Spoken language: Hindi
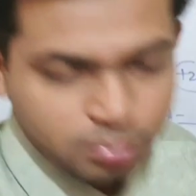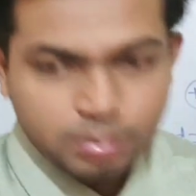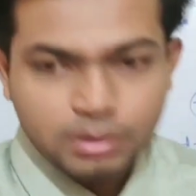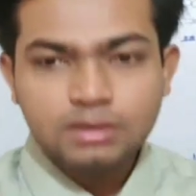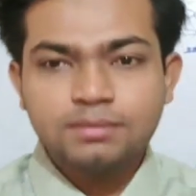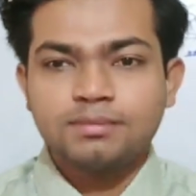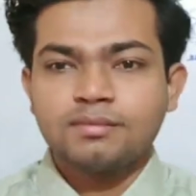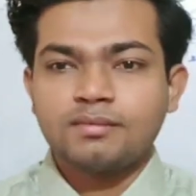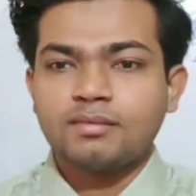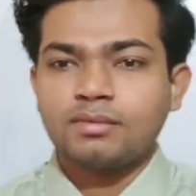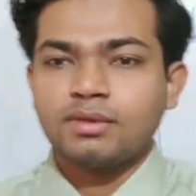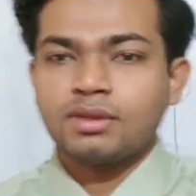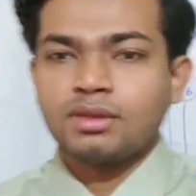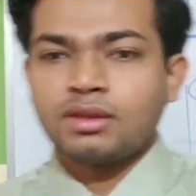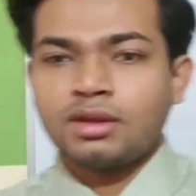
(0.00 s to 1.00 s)
के ऊपर
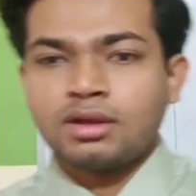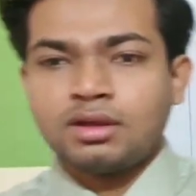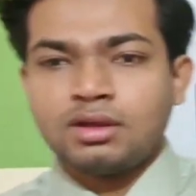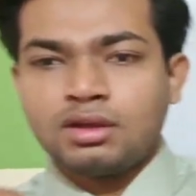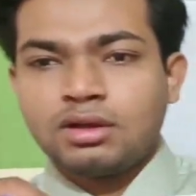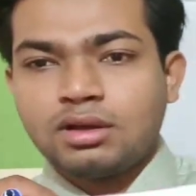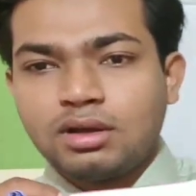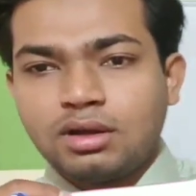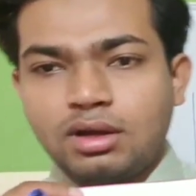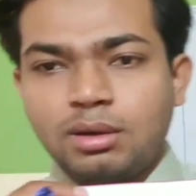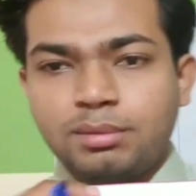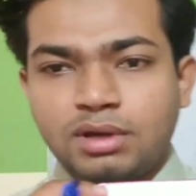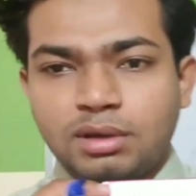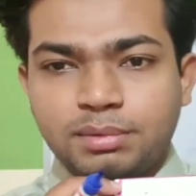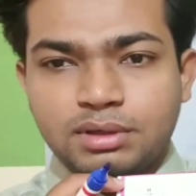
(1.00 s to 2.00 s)

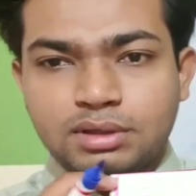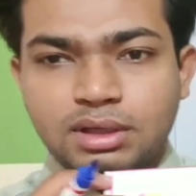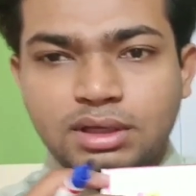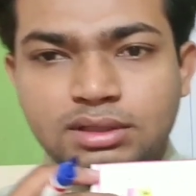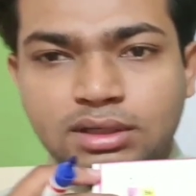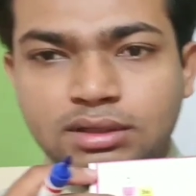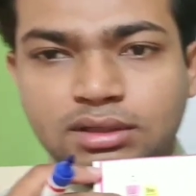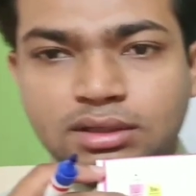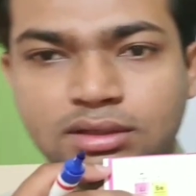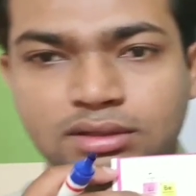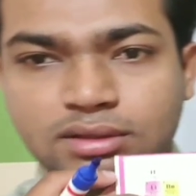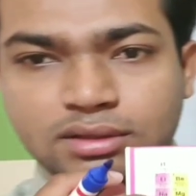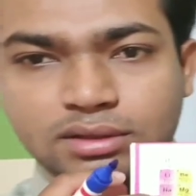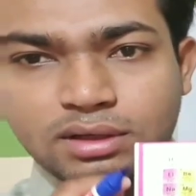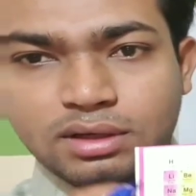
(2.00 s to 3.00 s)
हम यहाँ पर देख सकते
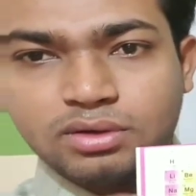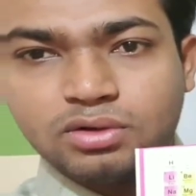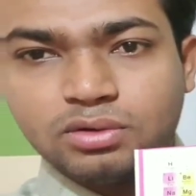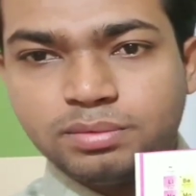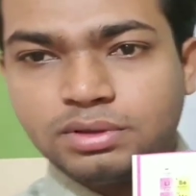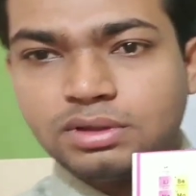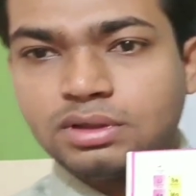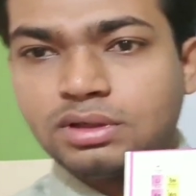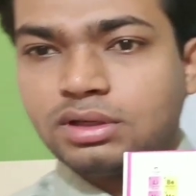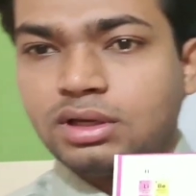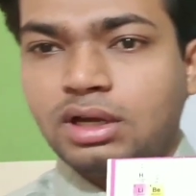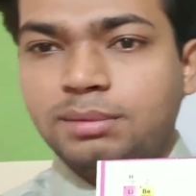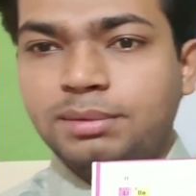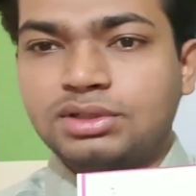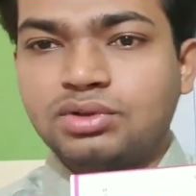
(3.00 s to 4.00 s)
हैं आई होप
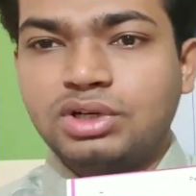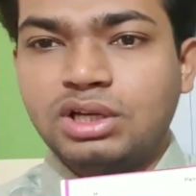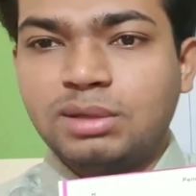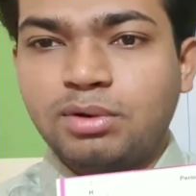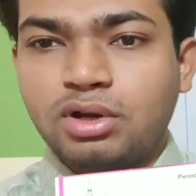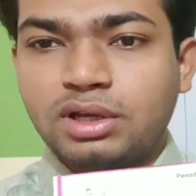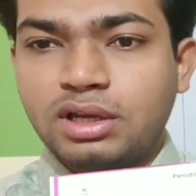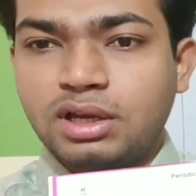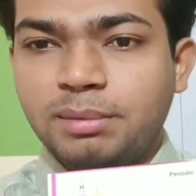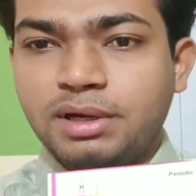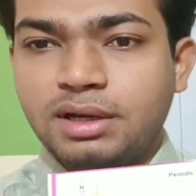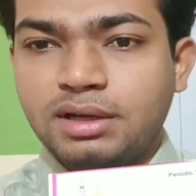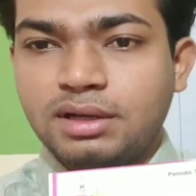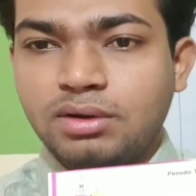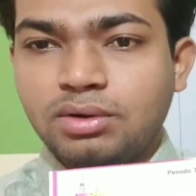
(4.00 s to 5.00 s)
अब ये जो डी ब्लॉक
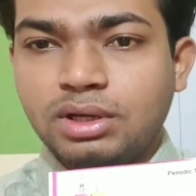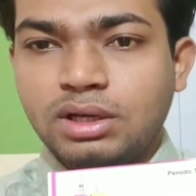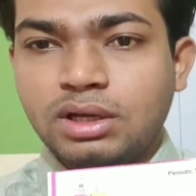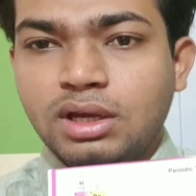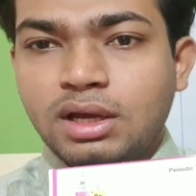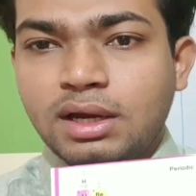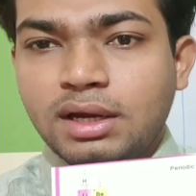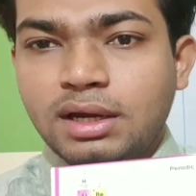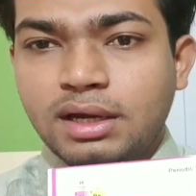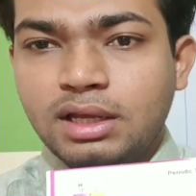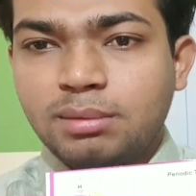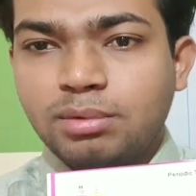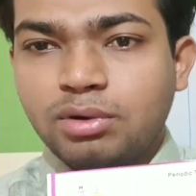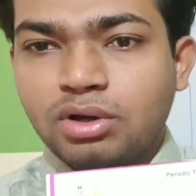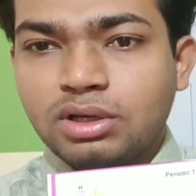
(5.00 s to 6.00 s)
एलिमेंट है ओके
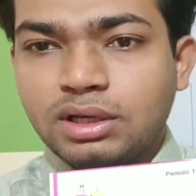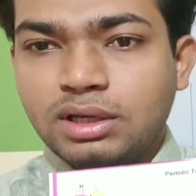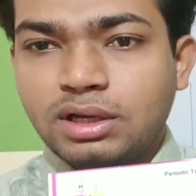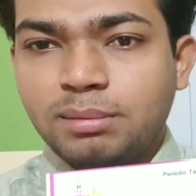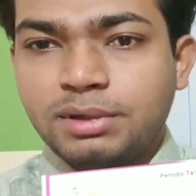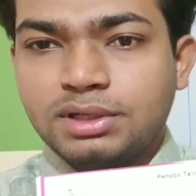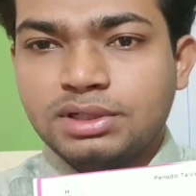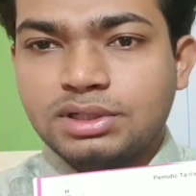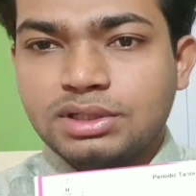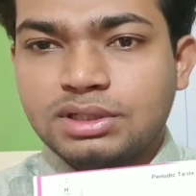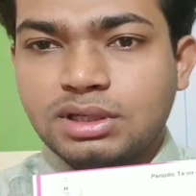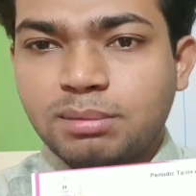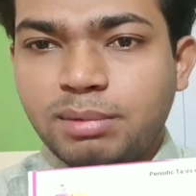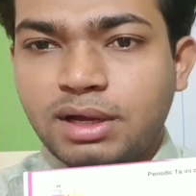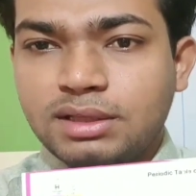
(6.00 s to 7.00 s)
डी ब्लॉक एलिमेंट्स
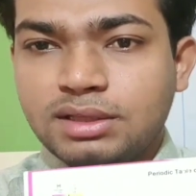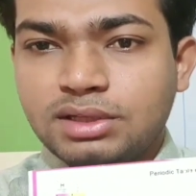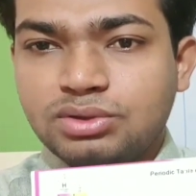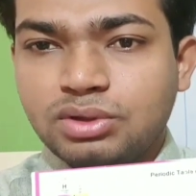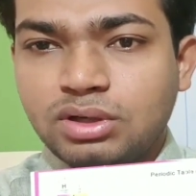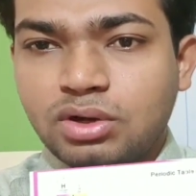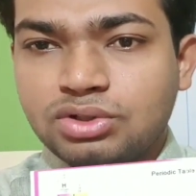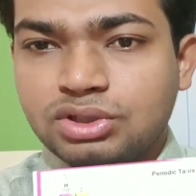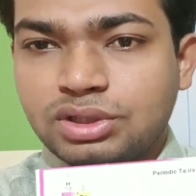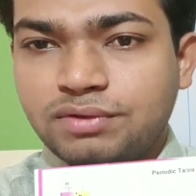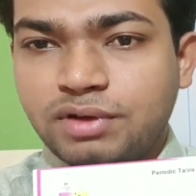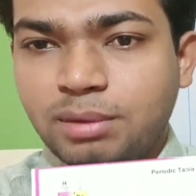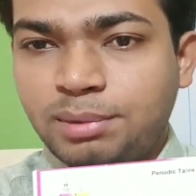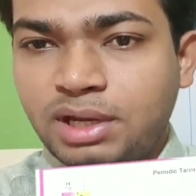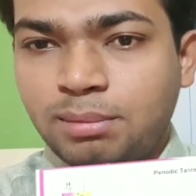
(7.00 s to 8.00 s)
इसके बाद के जो है ऑक्सीजन
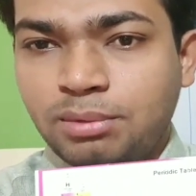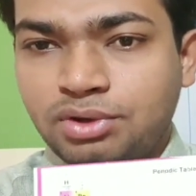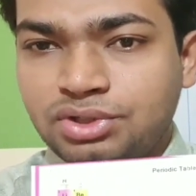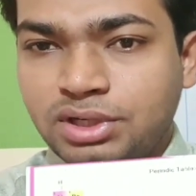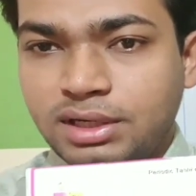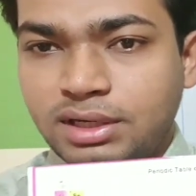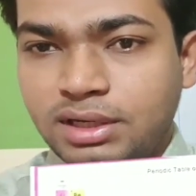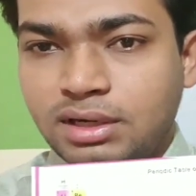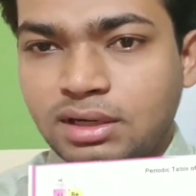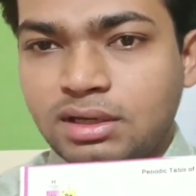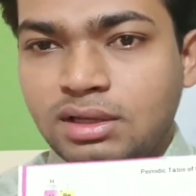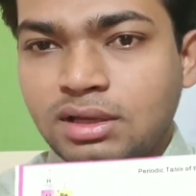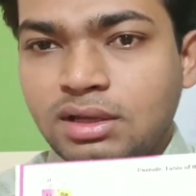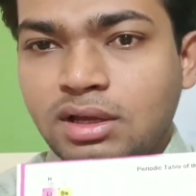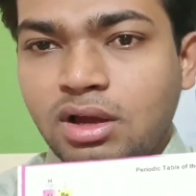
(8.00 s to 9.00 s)
फैमिली हम लोग स्टडी कर रहे
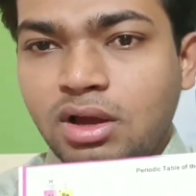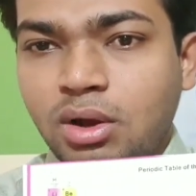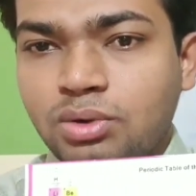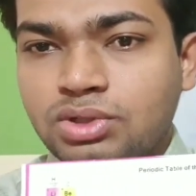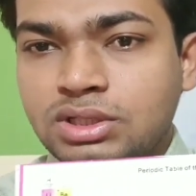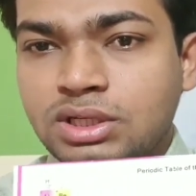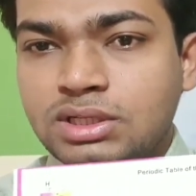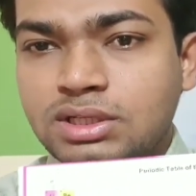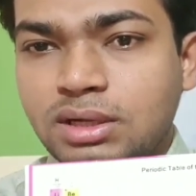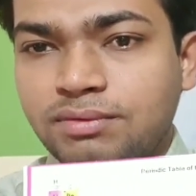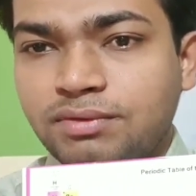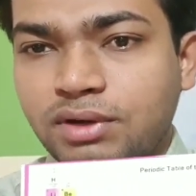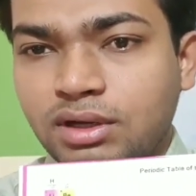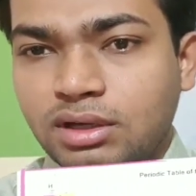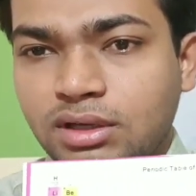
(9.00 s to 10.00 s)
हैं ऑक्सीजन
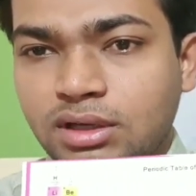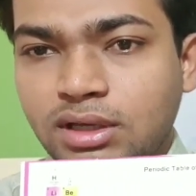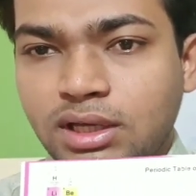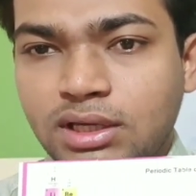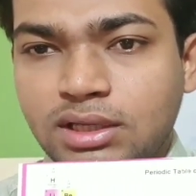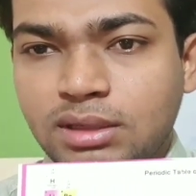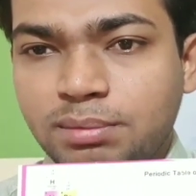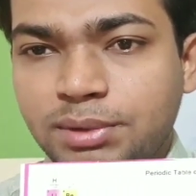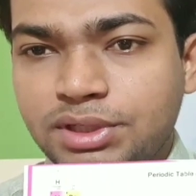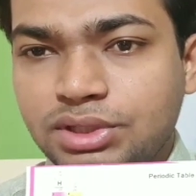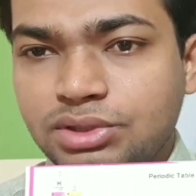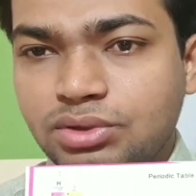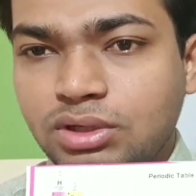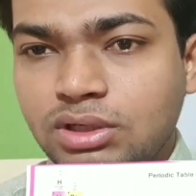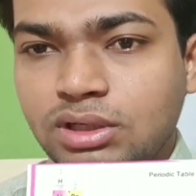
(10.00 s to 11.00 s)
सल्फर इनके
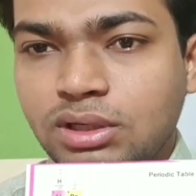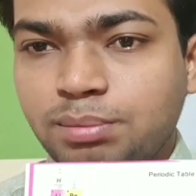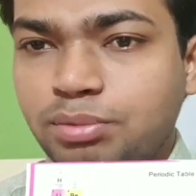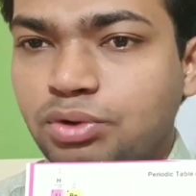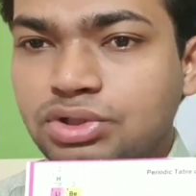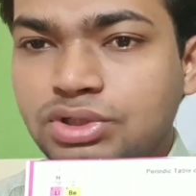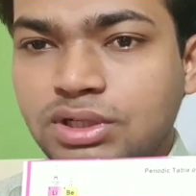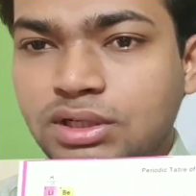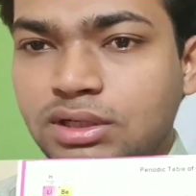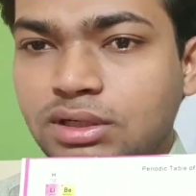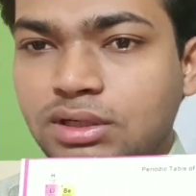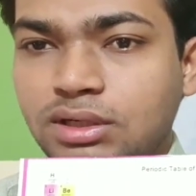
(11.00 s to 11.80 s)
पीछे जो है ये पोस्ट